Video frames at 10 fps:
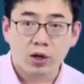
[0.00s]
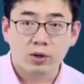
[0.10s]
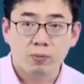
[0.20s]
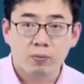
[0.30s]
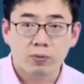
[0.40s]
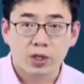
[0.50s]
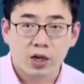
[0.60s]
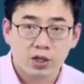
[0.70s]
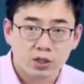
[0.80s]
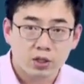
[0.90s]
话，
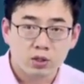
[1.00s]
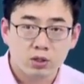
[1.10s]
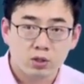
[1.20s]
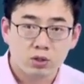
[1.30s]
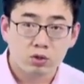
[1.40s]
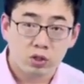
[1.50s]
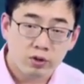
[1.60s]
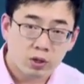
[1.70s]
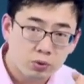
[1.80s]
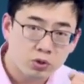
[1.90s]
它可以又意
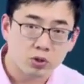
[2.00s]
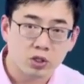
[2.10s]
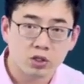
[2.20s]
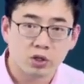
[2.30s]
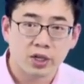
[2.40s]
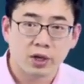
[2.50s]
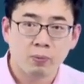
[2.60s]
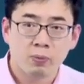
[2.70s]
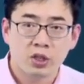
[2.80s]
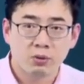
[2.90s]
味着不只有一个交点，
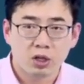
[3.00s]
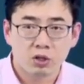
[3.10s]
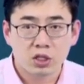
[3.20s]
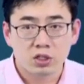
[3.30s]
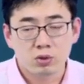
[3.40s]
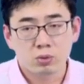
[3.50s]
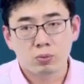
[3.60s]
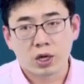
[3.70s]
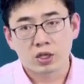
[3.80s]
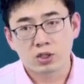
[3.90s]
那么它就可以
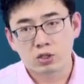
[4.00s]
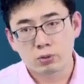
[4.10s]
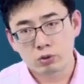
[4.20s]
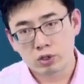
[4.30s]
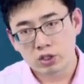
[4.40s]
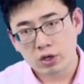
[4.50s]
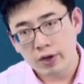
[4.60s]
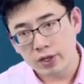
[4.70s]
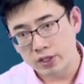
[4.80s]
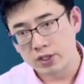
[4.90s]
把这个成本曲线向
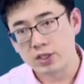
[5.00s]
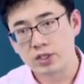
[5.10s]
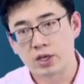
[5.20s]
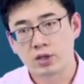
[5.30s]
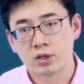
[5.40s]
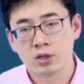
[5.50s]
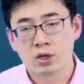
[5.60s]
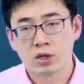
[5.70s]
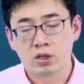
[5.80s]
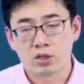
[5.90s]
外移一些，
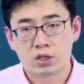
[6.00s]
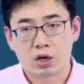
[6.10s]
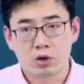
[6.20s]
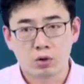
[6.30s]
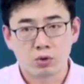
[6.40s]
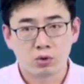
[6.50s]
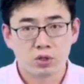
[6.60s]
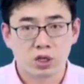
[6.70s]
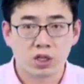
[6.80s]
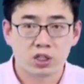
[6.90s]
然后
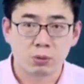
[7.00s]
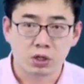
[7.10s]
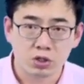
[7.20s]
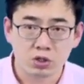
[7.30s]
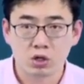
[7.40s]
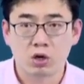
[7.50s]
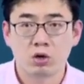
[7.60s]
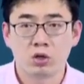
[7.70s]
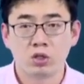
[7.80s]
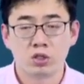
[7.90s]
让它成本更小，
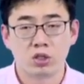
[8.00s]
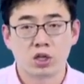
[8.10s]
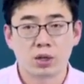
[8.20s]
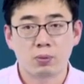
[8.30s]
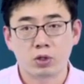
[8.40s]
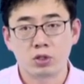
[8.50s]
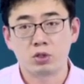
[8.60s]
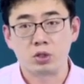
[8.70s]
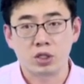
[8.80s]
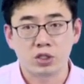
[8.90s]
进而让它保证
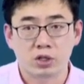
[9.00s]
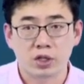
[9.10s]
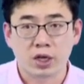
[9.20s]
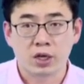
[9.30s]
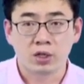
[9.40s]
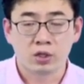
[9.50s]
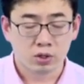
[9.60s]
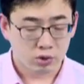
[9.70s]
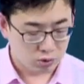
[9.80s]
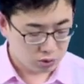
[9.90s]
只有一个交点。
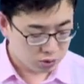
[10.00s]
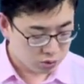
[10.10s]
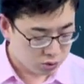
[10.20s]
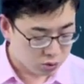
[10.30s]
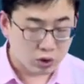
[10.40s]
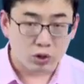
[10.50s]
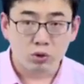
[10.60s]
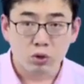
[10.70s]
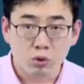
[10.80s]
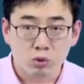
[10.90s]
所以，所以
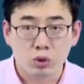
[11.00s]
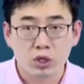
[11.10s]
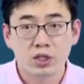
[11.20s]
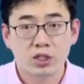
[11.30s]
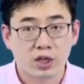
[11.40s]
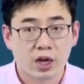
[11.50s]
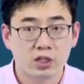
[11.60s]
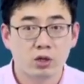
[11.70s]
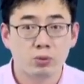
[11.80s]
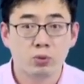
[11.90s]
最后归根结底还
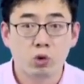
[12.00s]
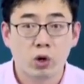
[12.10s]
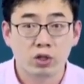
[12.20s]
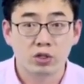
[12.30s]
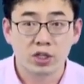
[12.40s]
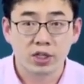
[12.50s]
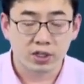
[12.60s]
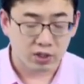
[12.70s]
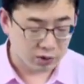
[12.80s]
是要画到切点